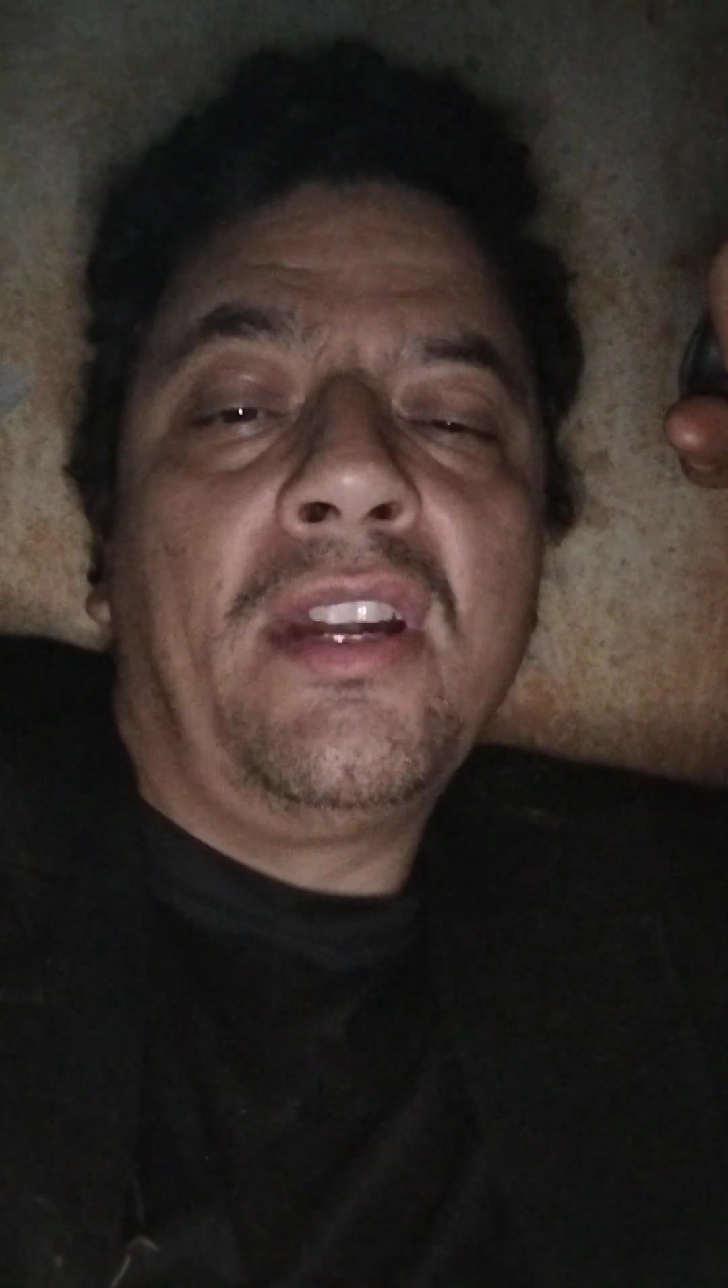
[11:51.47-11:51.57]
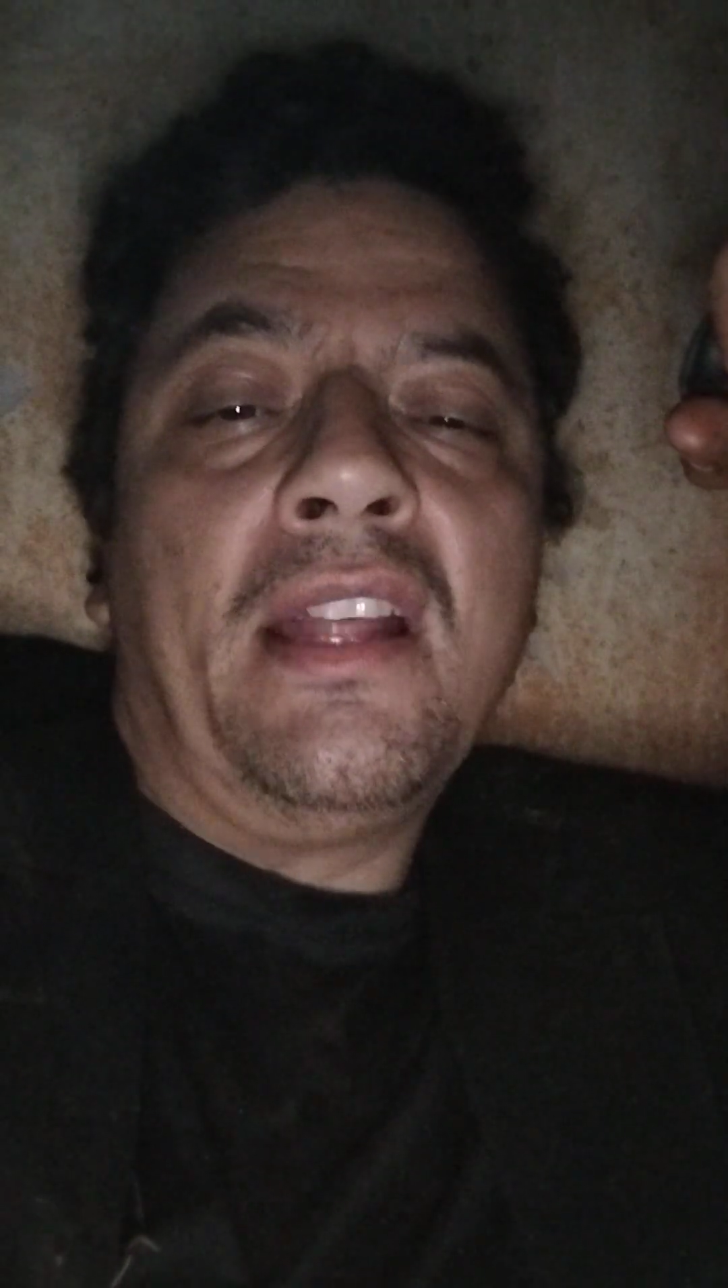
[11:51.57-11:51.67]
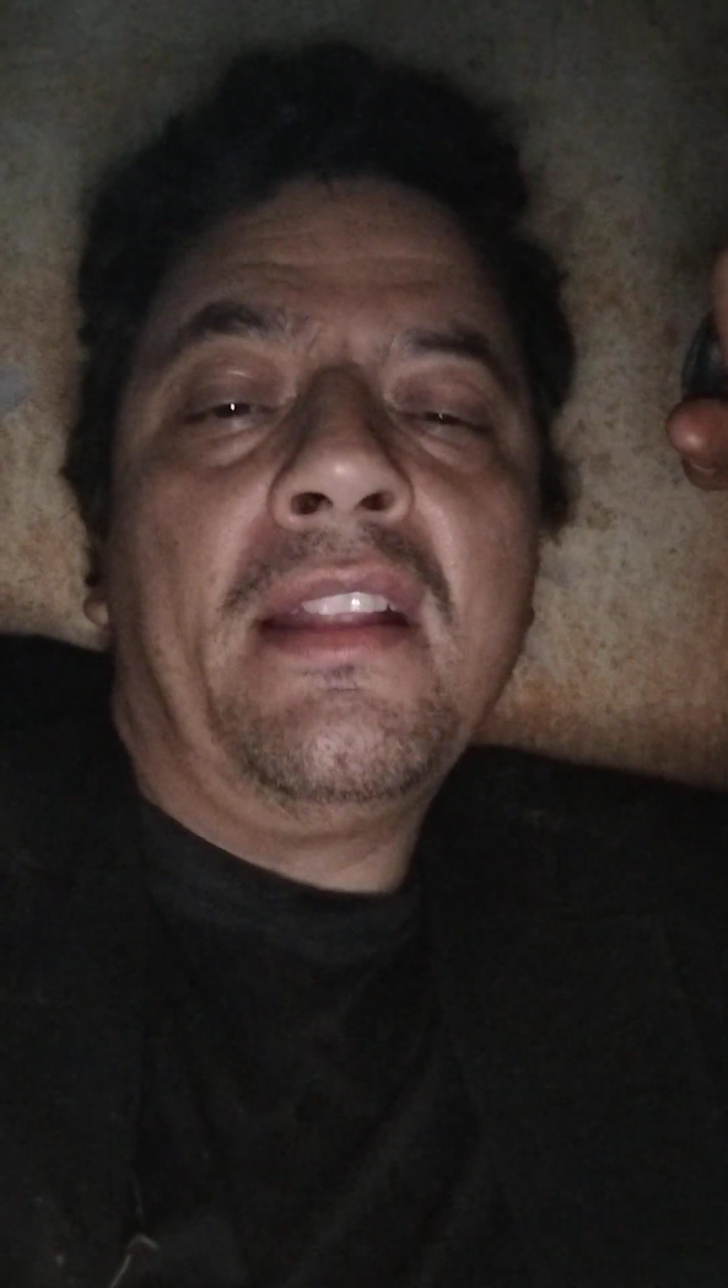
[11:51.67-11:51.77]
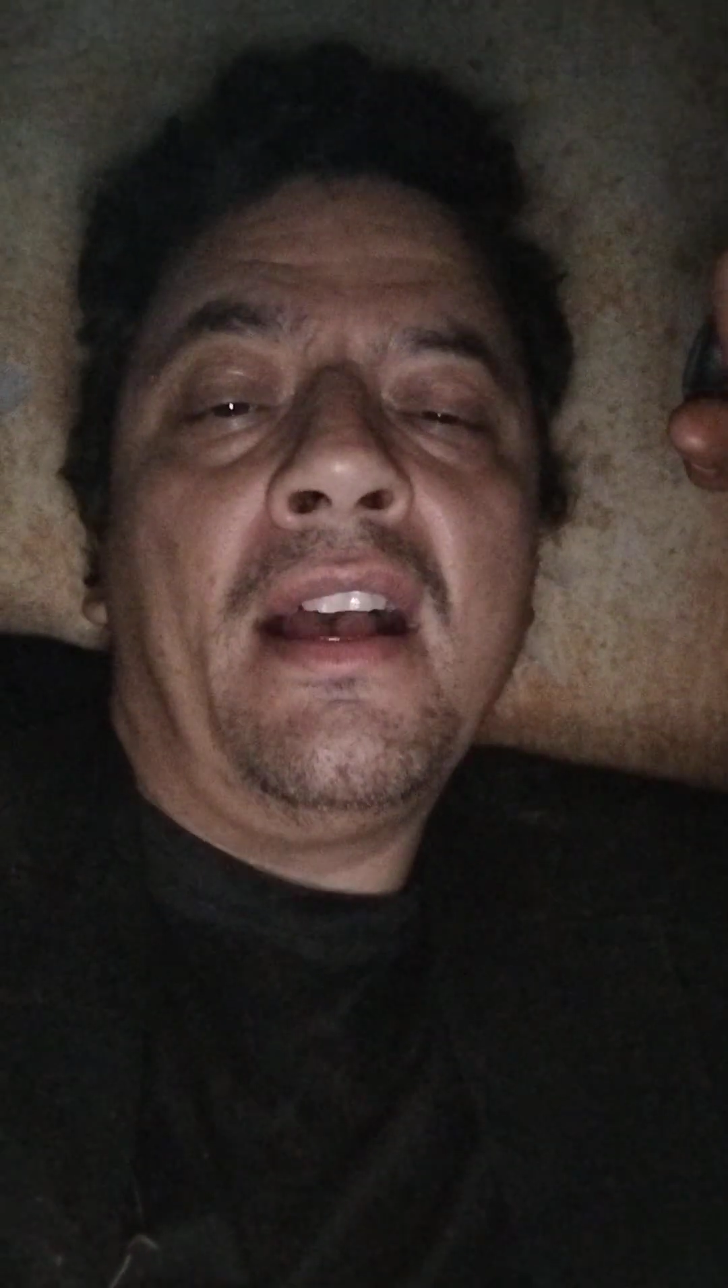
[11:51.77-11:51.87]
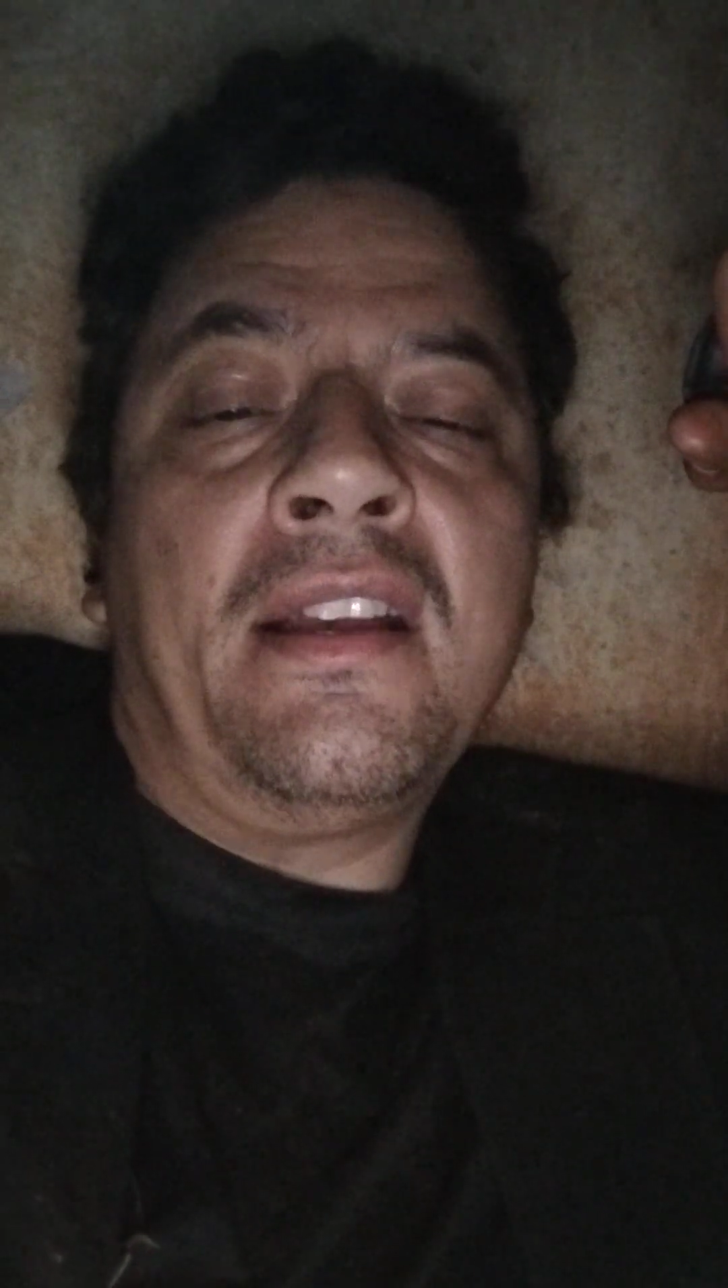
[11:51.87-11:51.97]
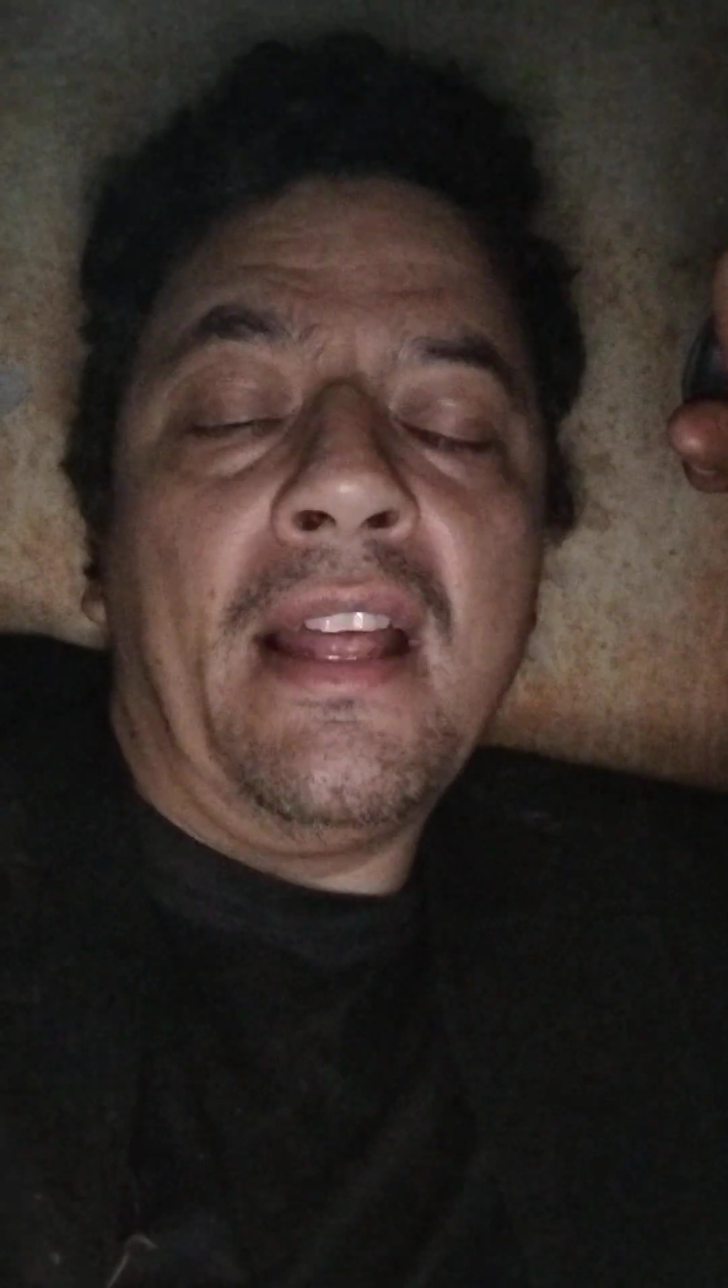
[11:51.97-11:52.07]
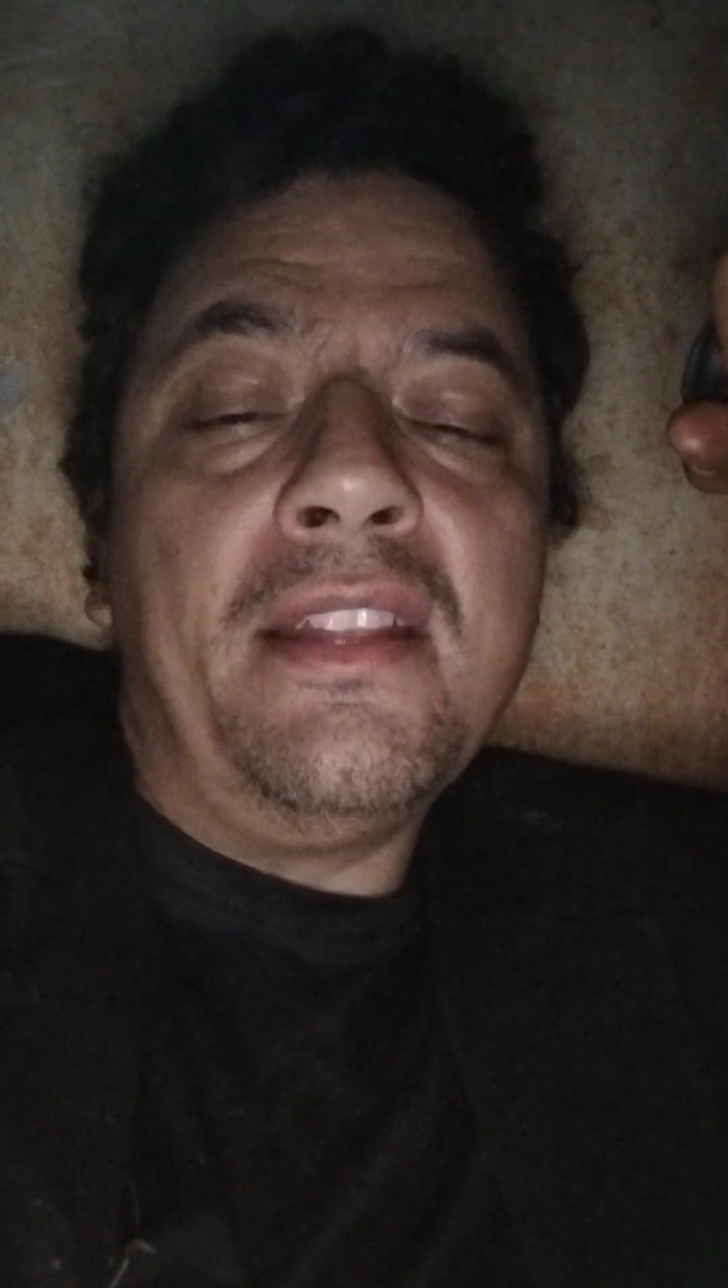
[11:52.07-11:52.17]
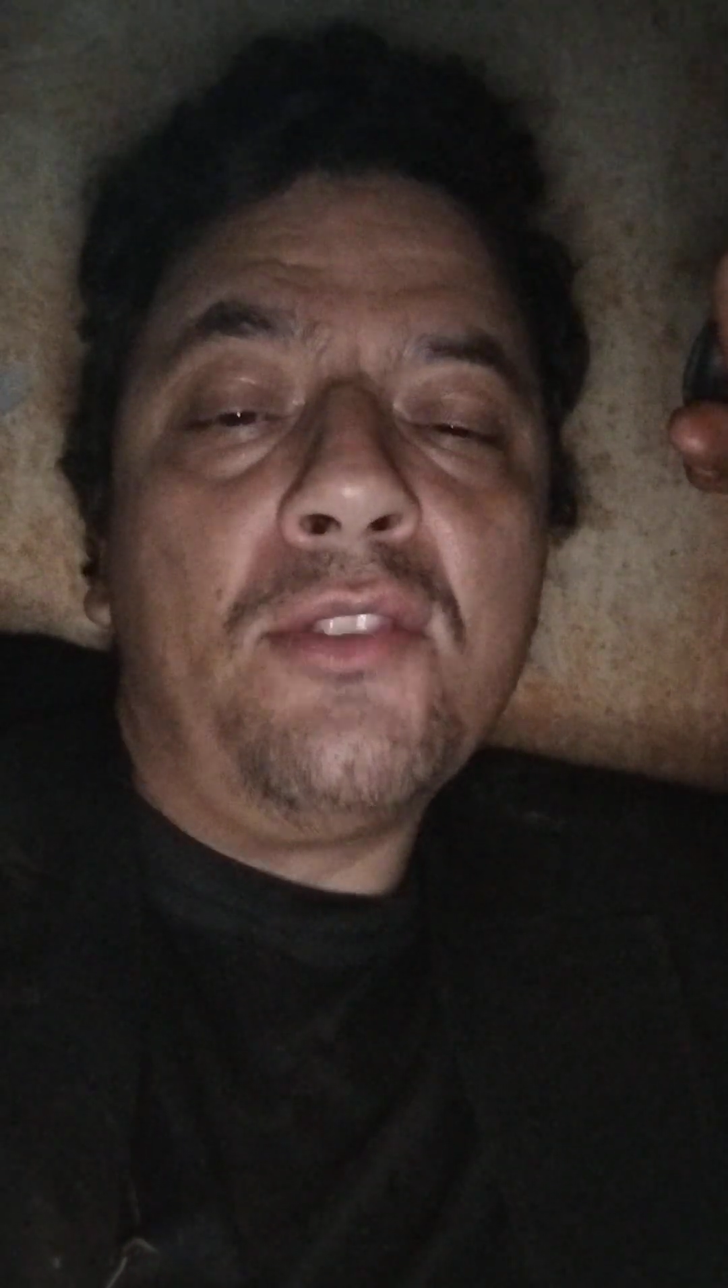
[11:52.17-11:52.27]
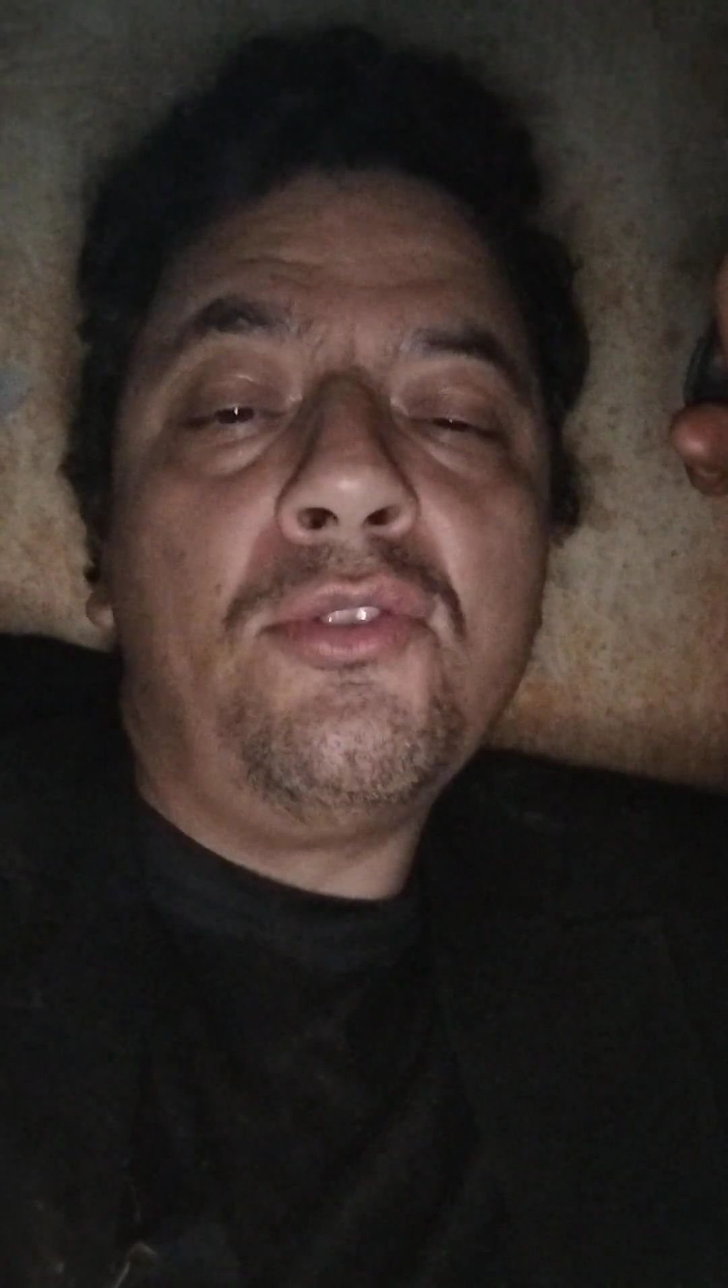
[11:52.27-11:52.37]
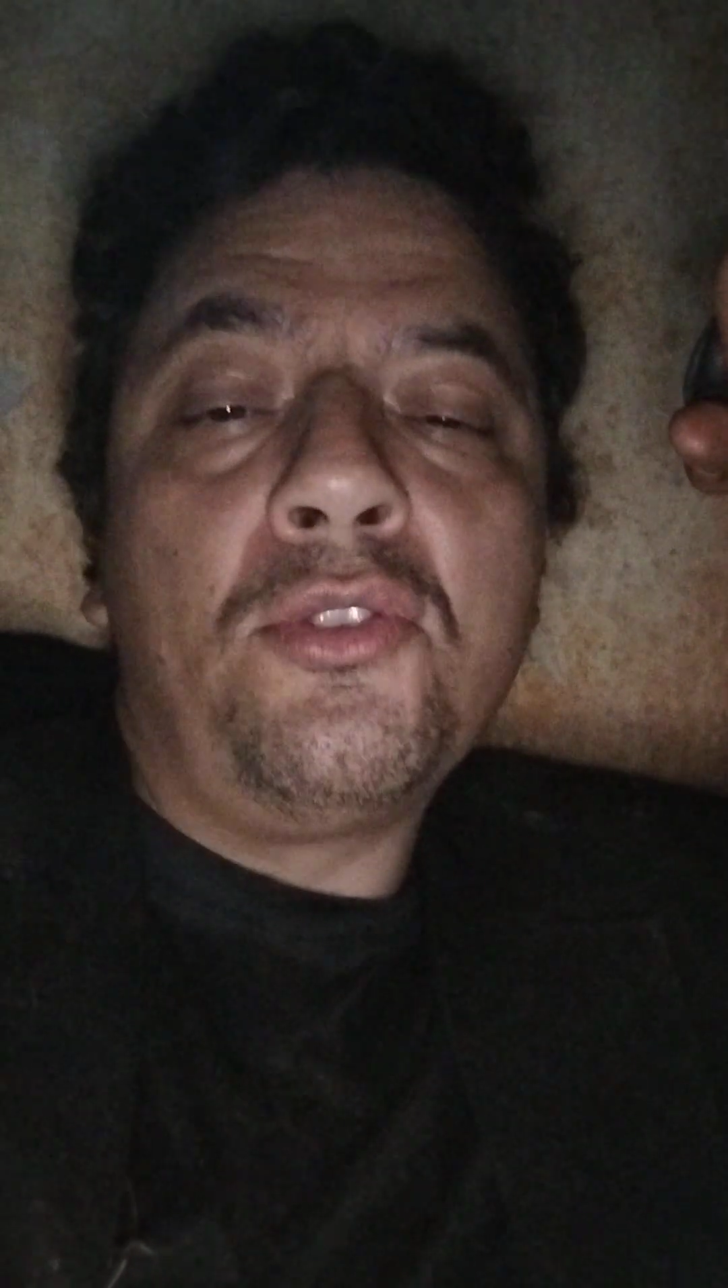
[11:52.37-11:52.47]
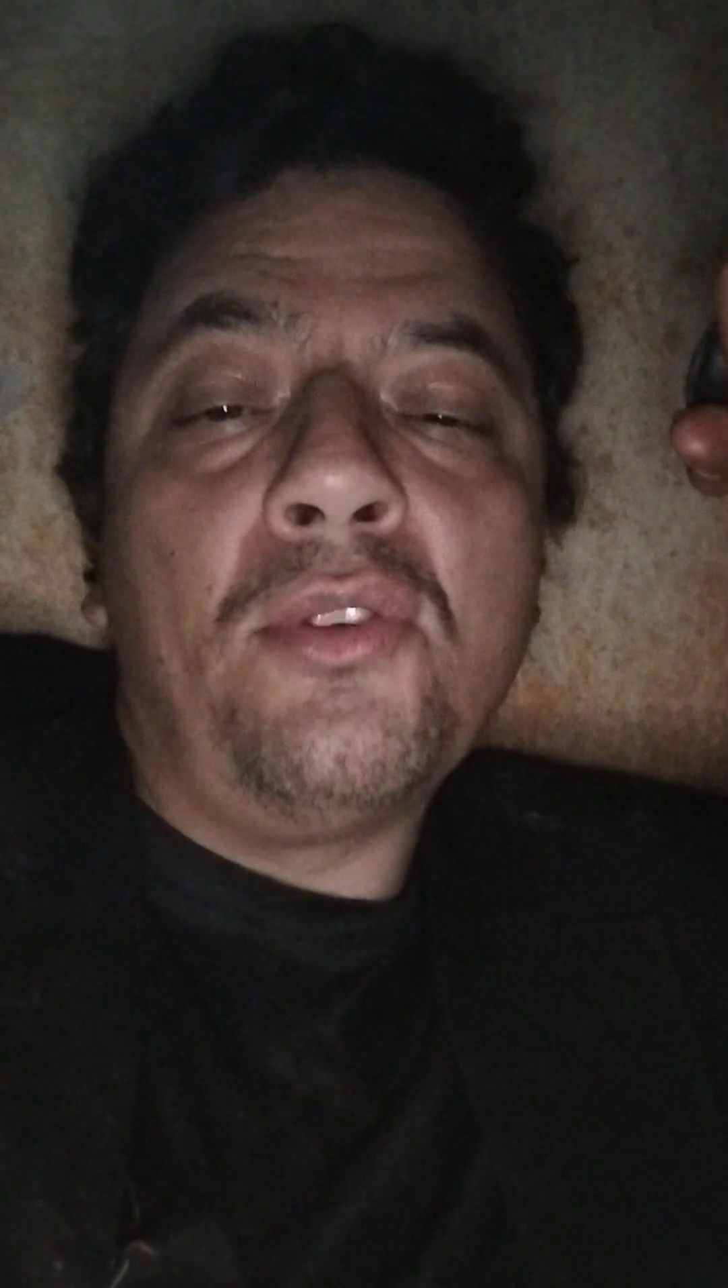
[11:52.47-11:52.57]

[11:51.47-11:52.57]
Eu agradeço